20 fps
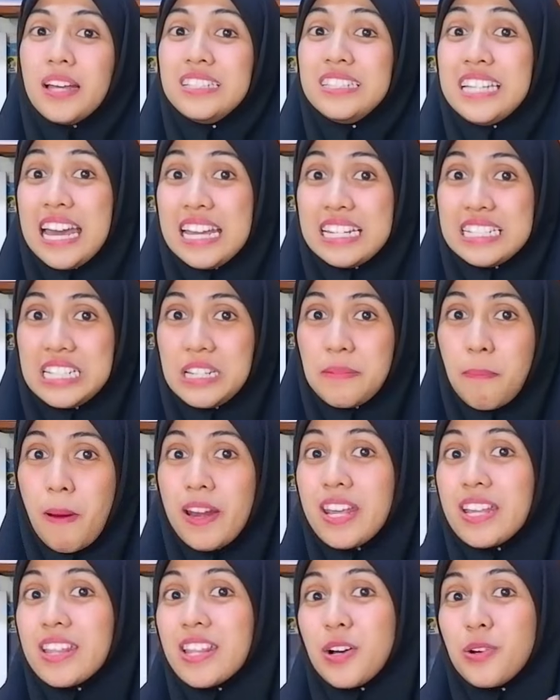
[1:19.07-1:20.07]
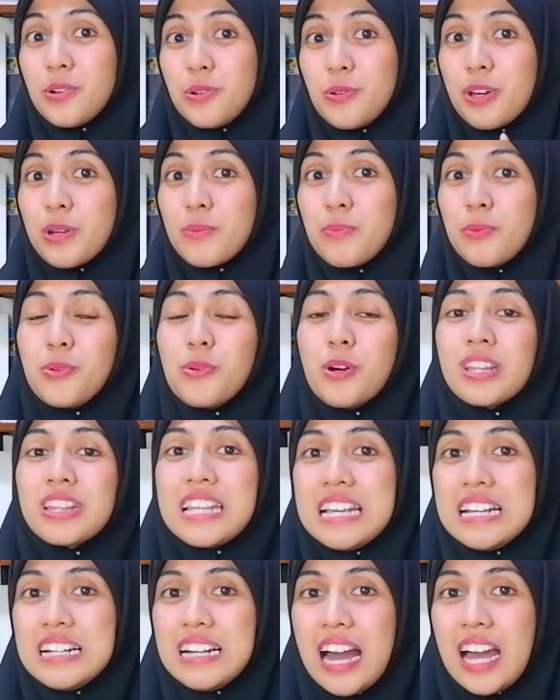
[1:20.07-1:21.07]
Jadi pada tahun
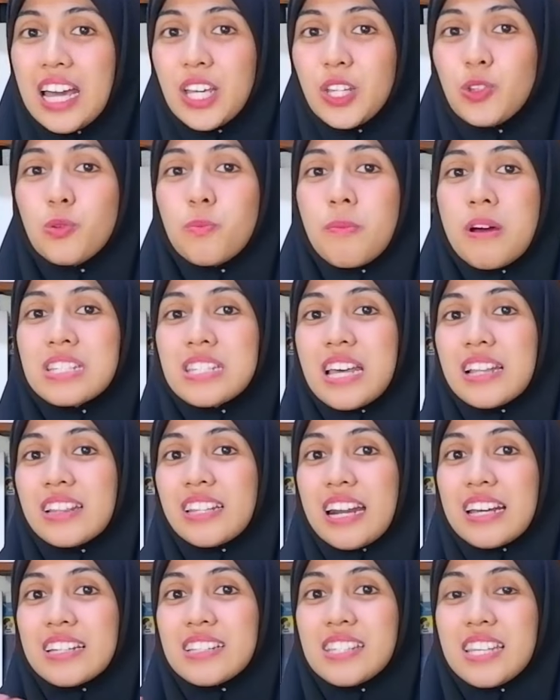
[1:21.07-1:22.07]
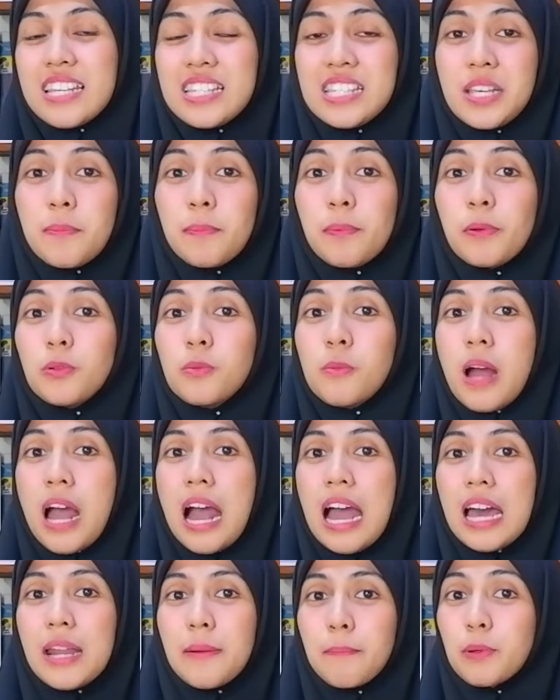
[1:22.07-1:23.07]
2023 itu masa transisi
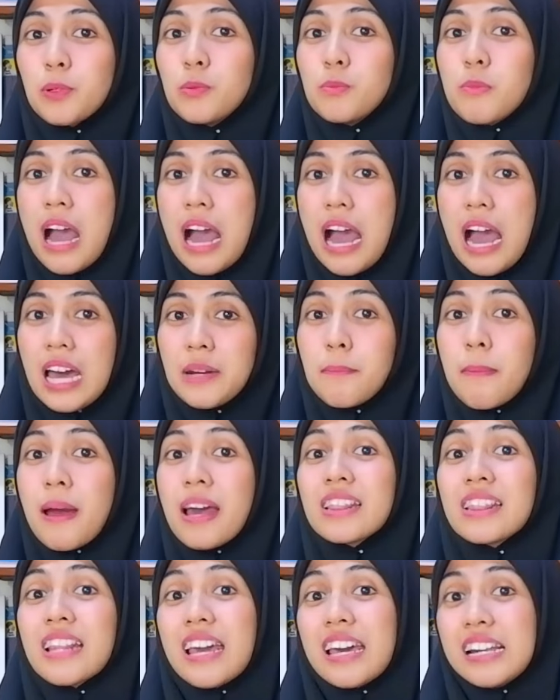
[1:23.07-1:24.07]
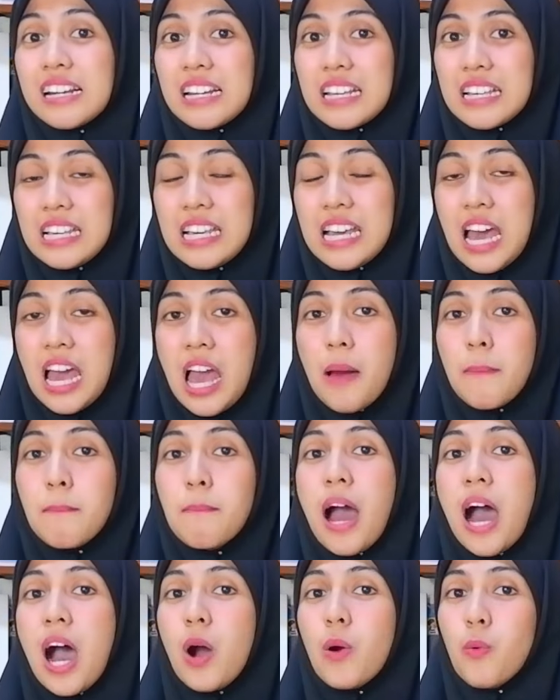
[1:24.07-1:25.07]
perubahan-perubahan materi
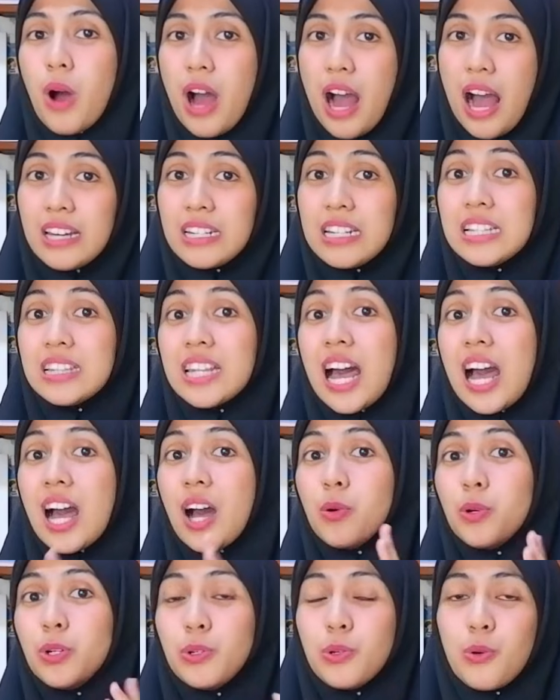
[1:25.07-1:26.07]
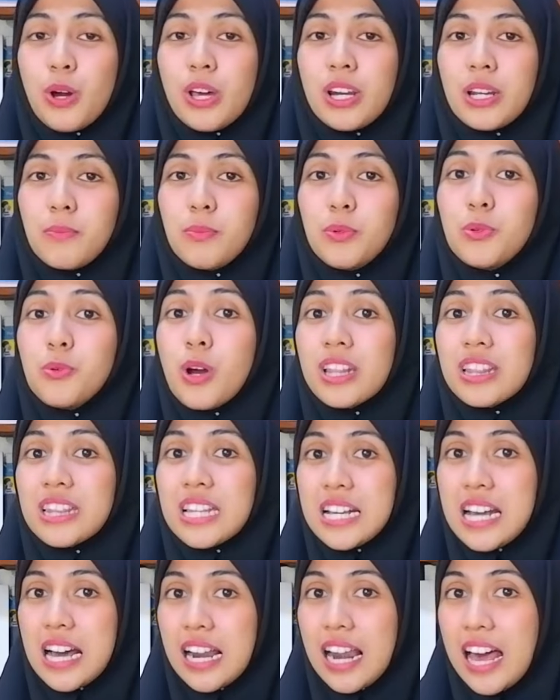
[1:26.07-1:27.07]
bahwa di tahun
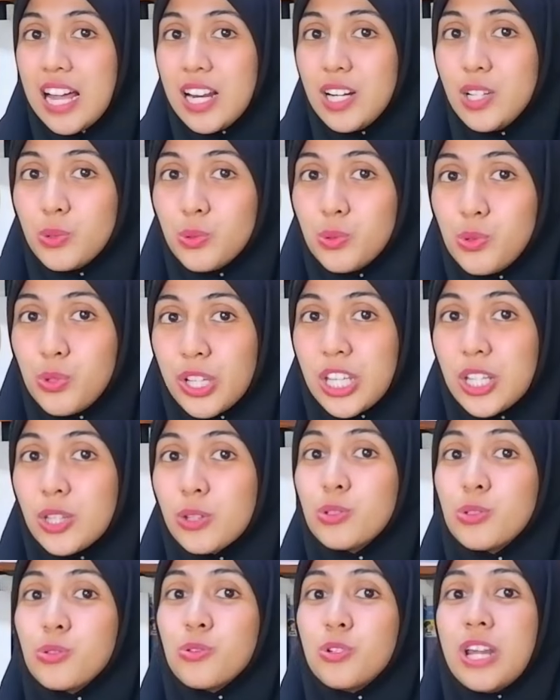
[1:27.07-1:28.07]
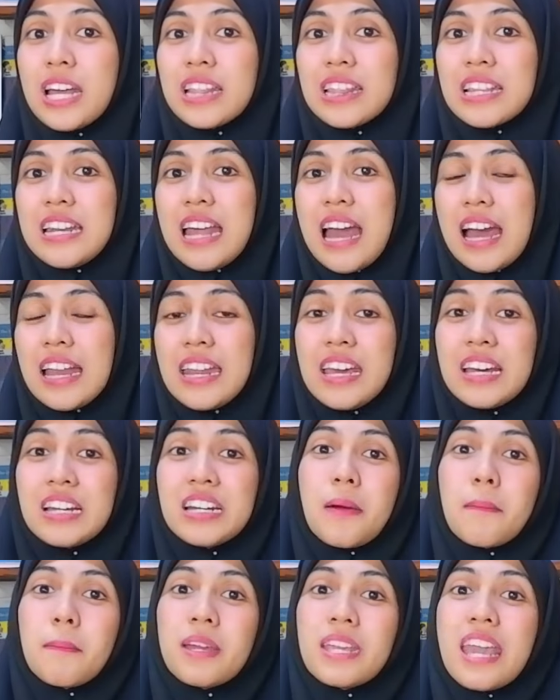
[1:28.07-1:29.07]
2023 lalu itu sudah tidak ada yang
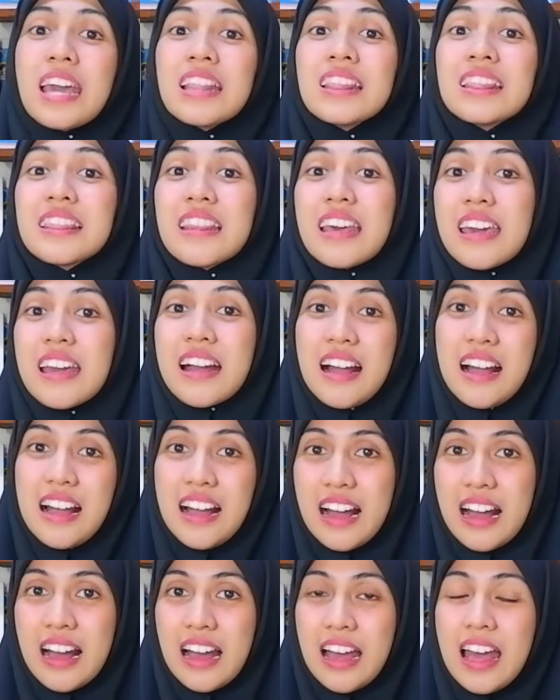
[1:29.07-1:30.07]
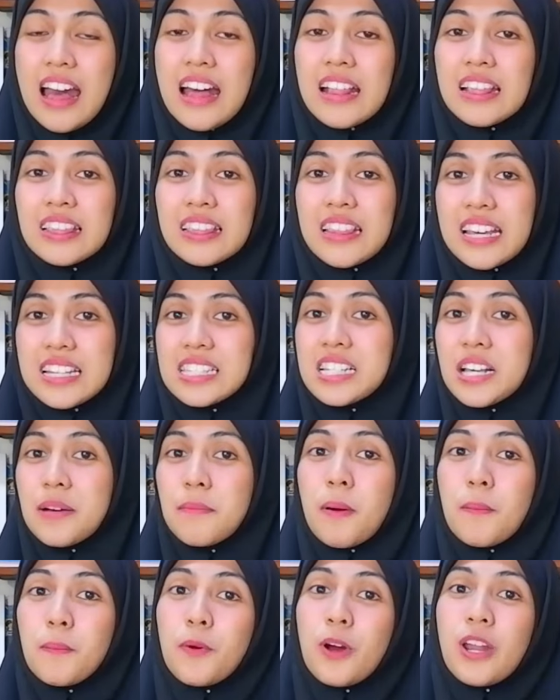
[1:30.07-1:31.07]
namanya TKA, tes
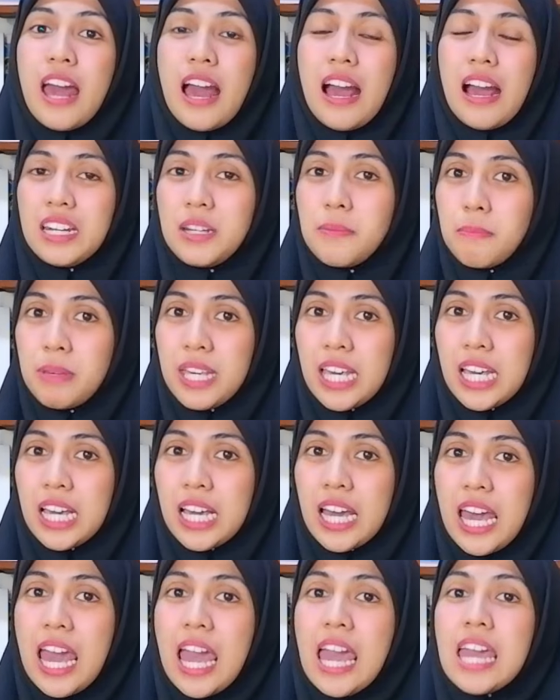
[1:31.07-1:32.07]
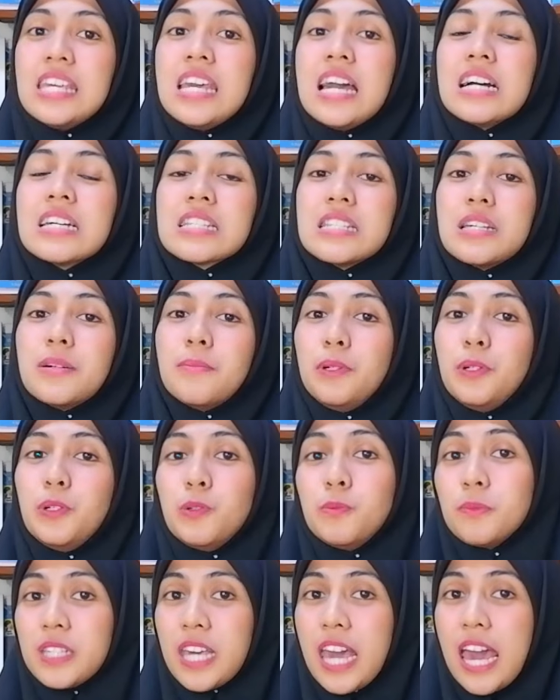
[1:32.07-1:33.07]
kemampuan akademik yang
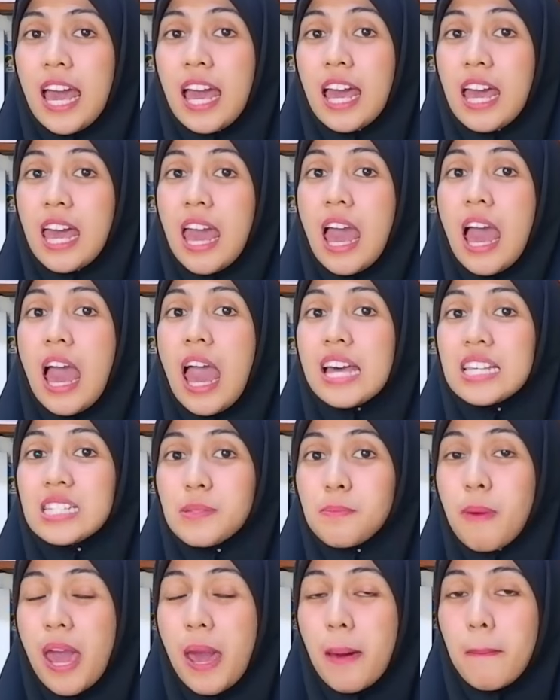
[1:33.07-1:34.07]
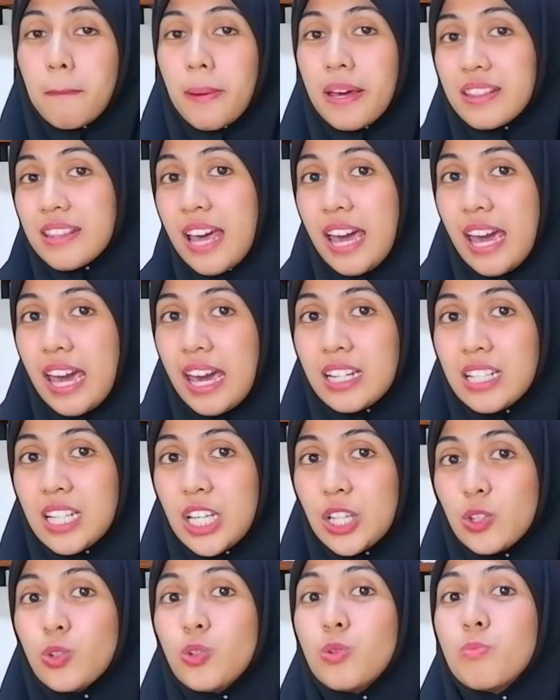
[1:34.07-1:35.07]
sebelumnya SBMPTN
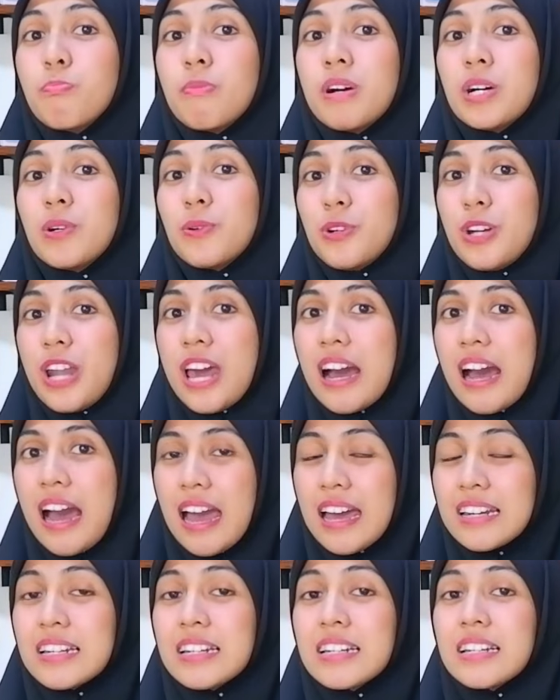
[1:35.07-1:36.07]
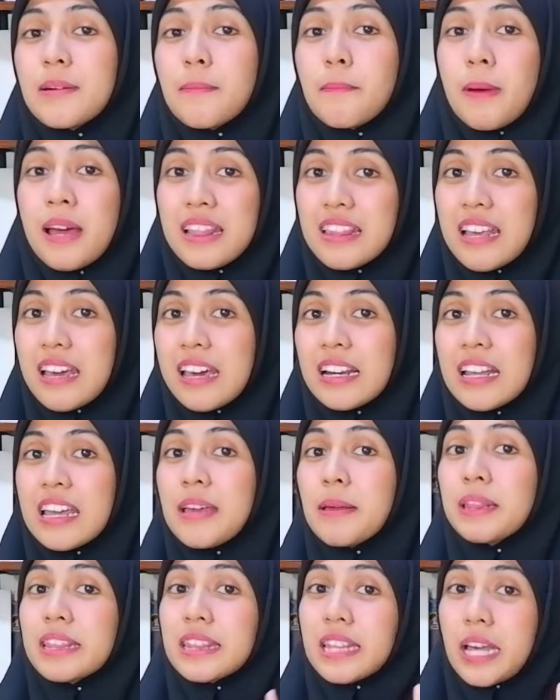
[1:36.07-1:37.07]
itu menggunakan
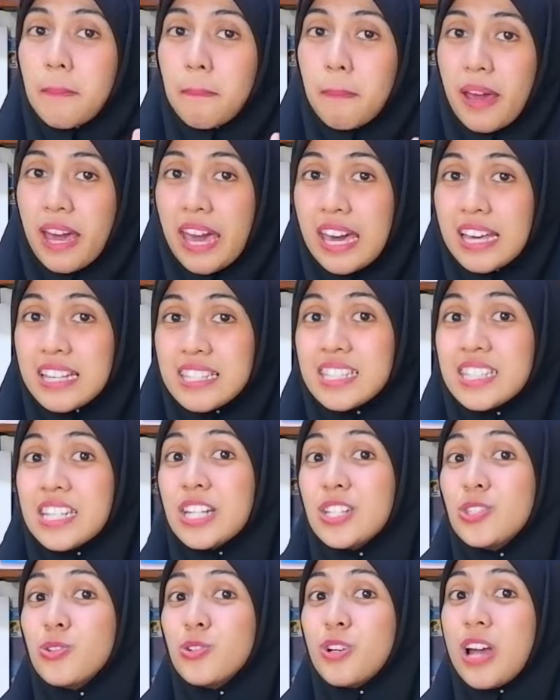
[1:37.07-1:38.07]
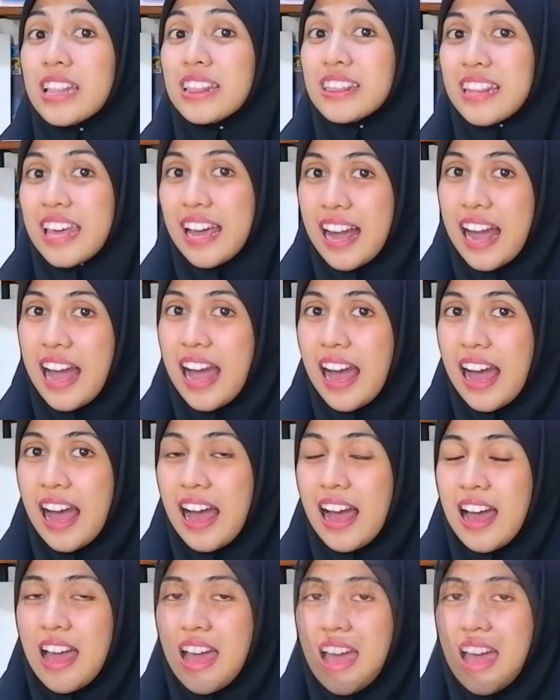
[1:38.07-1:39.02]
materi TPS dan juga TKA.